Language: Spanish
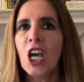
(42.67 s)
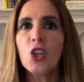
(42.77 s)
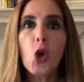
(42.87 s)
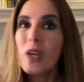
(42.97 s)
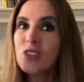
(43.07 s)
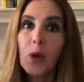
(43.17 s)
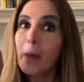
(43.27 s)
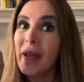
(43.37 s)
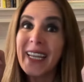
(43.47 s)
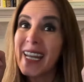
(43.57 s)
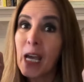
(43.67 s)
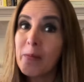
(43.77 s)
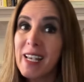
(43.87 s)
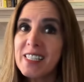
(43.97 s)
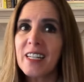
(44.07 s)
No es una materia
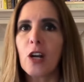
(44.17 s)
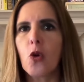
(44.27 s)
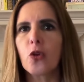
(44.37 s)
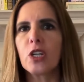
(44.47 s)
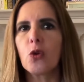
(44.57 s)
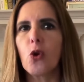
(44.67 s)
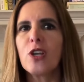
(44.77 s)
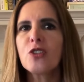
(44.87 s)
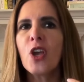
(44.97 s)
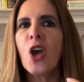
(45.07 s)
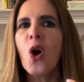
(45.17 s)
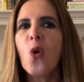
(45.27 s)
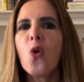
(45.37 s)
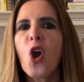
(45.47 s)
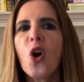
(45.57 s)
más en el currículo, es
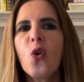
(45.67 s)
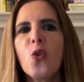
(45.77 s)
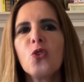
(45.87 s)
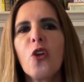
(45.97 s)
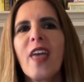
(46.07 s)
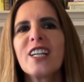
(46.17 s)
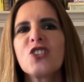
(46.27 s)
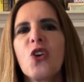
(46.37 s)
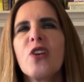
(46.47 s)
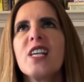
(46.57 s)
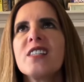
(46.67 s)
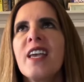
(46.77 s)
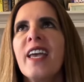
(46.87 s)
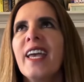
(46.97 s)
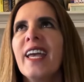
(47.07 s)
un conjunto de acciones
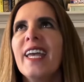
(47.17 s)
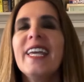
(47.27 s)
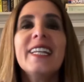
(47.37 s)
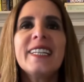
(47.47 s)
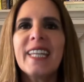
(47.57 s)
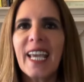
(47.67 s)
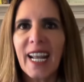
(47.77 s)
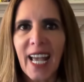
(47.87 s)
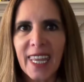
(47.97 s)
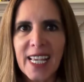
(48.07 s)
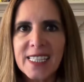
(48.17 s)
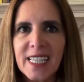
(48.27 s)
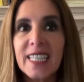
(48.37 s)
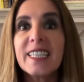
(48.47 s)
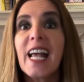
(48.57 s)
integradas
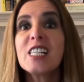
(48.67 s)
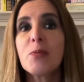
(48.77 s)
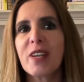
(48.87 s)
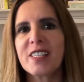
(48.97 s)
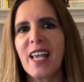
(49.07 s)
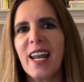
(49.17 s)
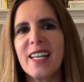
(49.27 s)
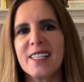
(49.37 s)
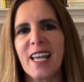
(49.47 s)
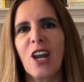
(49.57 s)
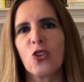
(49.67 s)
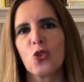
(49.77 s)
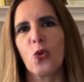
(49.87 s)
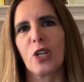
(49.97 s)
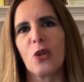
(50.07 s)
y transversales a los
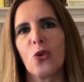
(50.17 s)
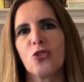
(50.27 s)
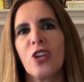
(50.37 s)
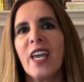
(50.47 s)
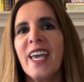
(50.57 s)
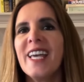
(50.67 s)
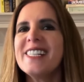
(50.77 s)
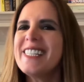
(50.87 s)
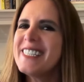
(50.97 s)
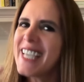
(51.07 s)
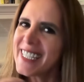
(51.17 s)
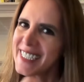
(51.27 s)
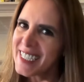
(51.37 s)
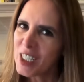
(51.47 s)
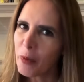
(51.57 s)
currículos. Si ya
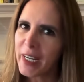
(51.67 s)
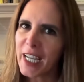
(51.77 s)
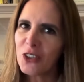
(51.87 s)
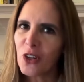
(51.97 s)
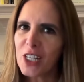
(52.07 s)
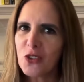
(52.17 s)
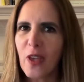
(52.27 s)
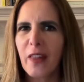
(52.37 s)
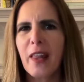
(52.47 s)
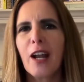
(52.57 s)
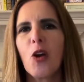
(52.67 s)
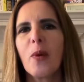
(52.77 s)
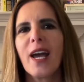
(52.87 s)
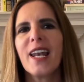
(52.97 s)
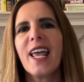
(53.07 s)
estás trabajando la ciudadanía
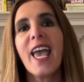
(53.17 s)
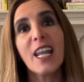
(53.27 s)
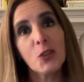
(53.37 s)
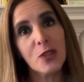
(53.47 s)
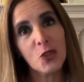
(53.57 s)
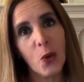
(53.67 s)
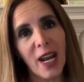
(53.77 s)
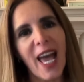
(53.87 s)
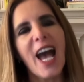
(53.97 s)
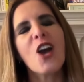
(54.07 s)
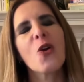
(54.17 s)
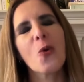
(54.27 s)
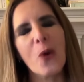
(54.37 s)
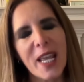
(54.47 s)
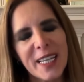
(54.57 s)
global en tu escuela,
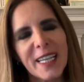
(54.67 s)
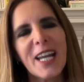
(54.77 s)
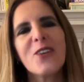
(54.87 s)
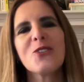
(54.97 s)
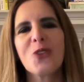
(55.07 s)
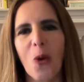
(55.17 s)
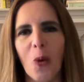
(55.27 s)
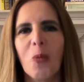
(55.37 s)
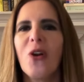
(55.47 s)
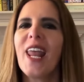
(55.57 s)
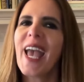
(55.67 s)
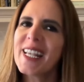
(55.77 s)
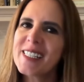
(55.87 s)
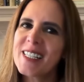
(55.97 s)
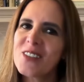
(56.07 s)
cuéntanos cómo le
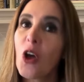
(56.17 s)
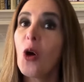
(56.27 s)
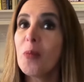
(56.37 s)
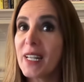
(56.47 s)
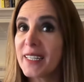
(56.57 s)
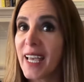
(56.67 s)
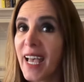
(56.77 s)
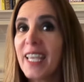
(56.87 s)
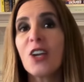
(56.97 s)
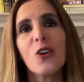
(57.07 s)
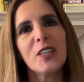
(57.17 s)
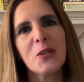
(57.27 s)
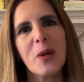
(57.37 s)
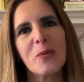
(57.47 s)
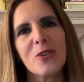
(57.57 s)
haces, comenta y
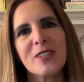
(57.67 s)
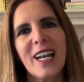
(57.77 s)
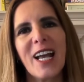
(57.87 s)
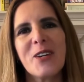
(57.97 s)
continuemos la